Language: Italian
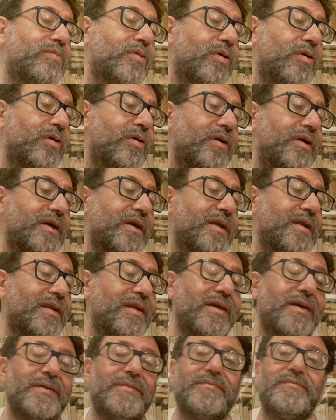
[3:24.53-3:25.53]
po'
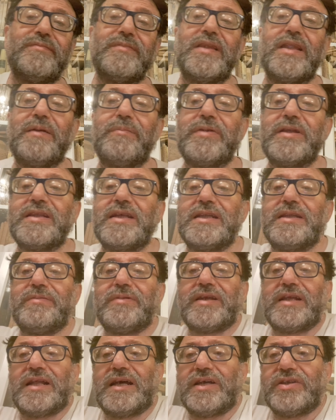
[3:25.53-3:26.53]
il, la pietà di
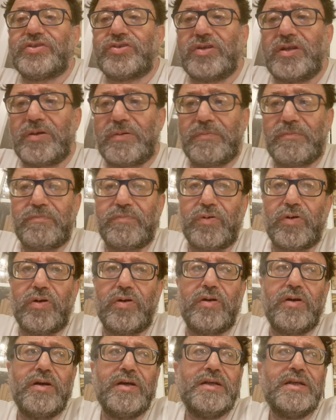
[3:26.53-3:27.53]
Michelangelo è un
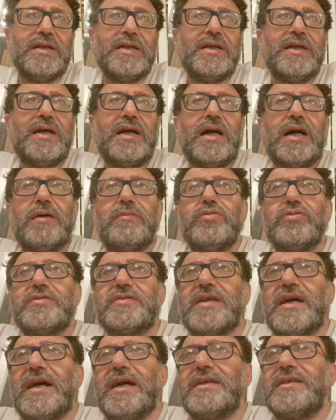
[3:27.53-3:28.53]
po'
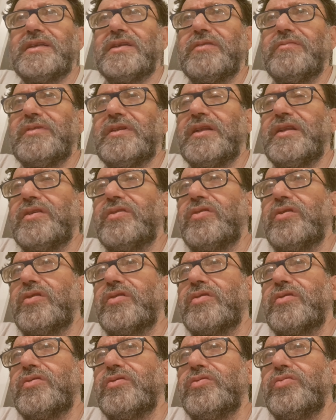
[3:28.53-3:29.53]
abusata, io me ne
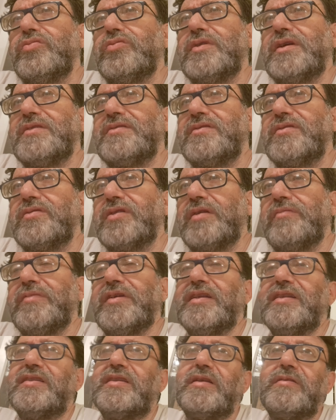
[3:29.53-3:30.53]
ricordo una
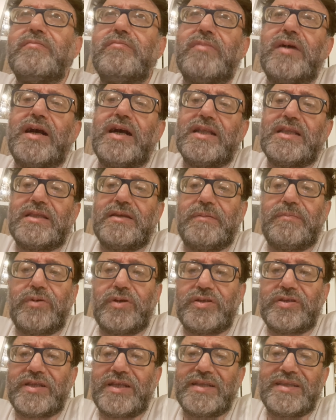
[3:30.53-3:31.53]
sicuramente in Batman,
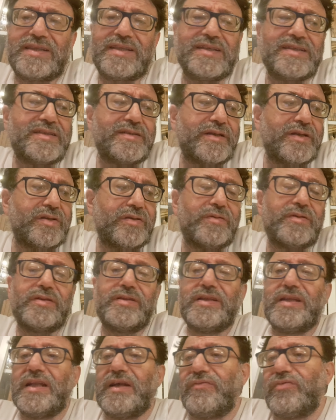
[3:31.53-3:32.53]
poi tantissime,
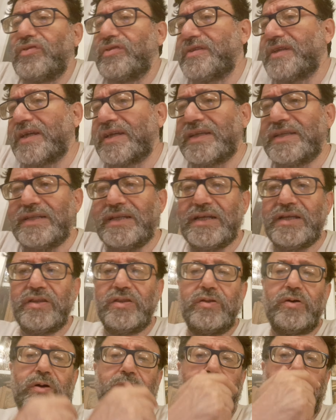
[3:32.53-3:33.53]
forse anche di
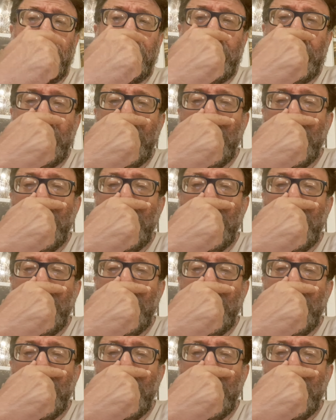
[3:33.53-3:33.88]
Nandog